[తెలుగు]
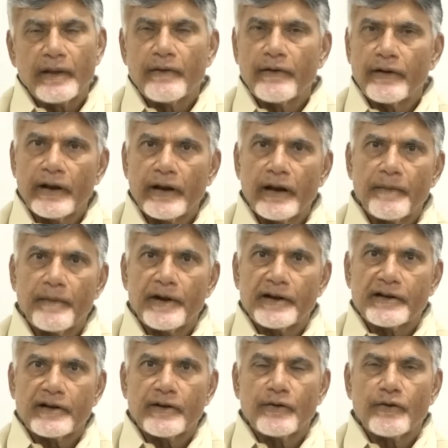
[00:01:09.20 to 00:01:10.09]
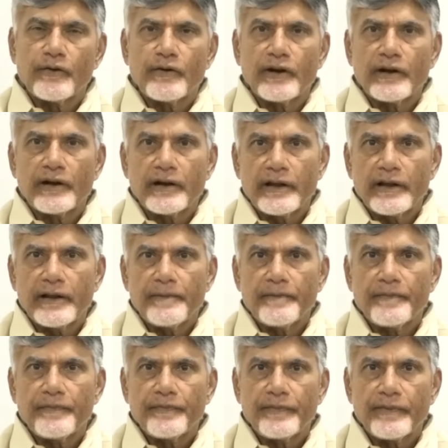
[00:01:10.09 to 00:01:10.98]
ఎవరైనా మాట్లాడుకోవాలంటే
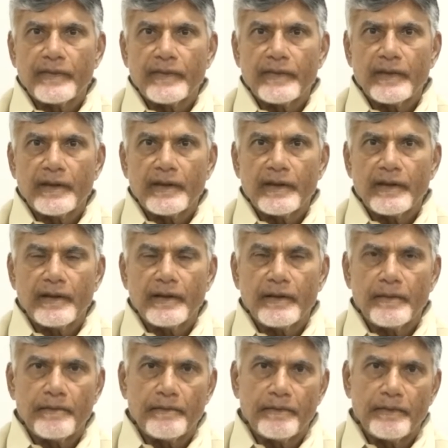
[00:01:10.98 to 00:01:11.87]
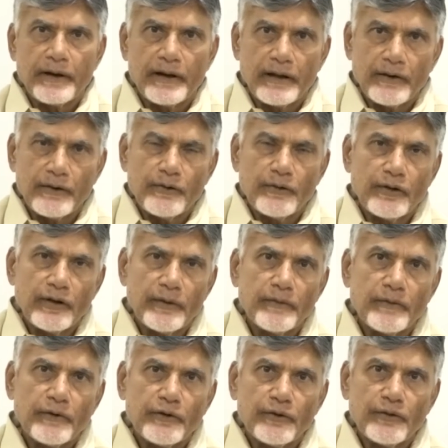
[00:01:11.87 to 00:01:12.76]

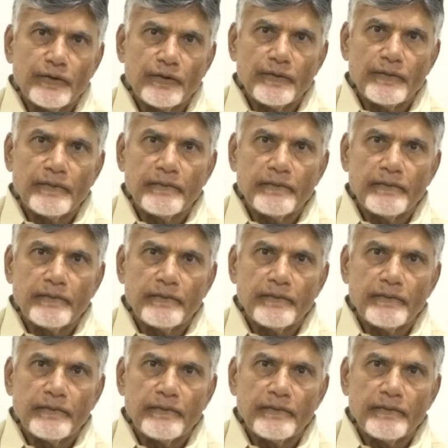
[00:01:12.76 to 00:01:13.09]
బాలయోగి ముందు